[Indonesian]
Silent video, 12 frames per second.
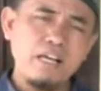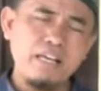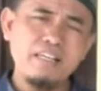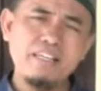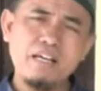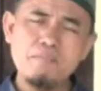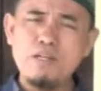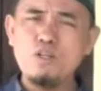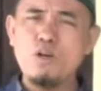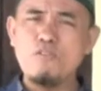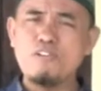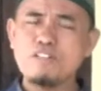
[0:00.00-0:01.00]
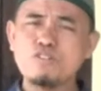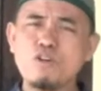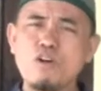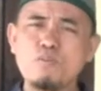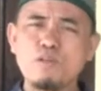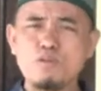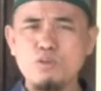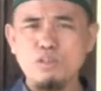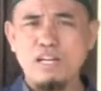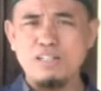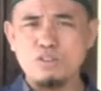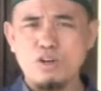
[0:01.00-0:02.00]
Inna mayuafas
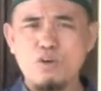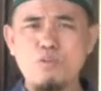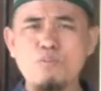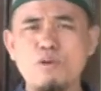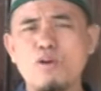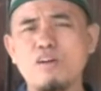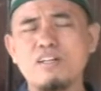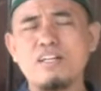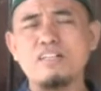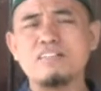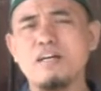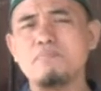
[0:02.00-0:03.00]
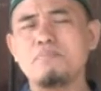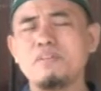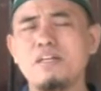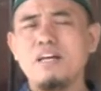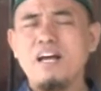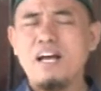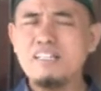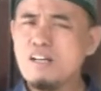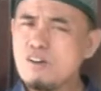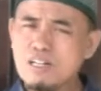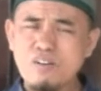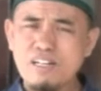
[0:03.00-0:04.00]
sabiruna jurohum bighairi hisab.
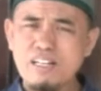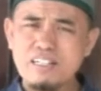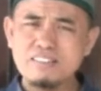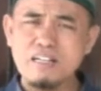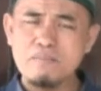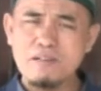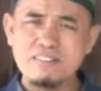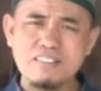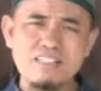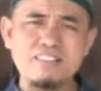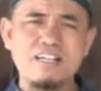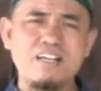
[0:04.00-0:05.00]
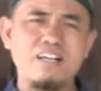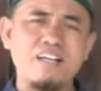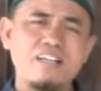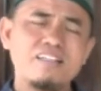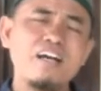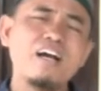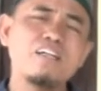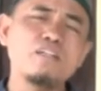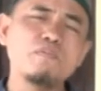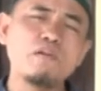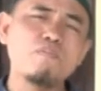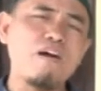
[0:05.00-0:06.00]
Hanya orang-orang yang sabar saja yang akan
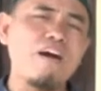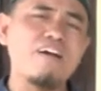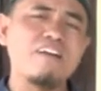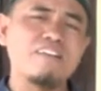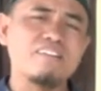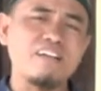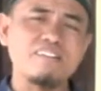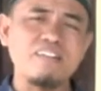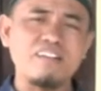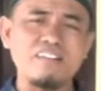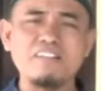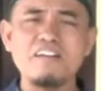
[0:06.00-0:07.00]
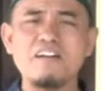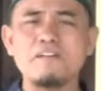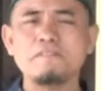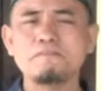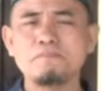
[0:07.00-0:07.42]
diberi pahala tak terhingga.